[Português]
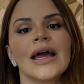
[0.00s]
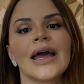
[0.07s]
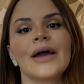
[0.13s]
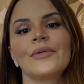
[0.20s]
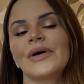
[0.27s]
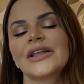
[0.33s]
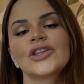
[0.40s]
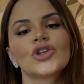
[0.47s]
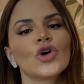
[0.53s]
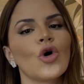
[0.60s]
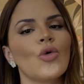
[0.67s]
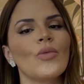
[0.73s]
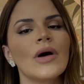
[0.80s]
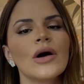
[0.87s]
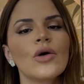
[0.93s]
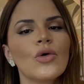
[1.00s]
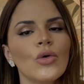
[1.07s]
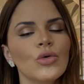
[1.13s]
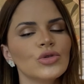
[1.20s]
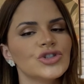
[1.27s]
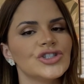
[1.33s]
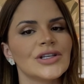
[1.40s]
É uma dor, uma
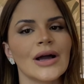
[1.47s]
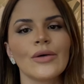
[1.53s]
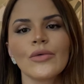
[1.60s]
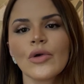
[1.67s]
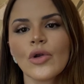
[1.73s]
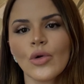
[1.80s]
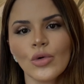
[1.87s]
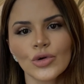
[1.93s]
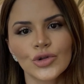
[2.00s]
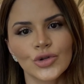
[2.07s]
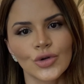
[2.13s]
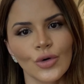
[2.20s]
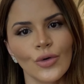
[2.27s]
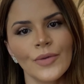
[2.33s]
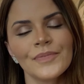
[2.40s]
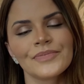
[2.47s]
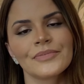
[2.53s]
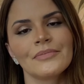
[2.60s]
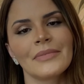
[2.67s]
angústia, um luto,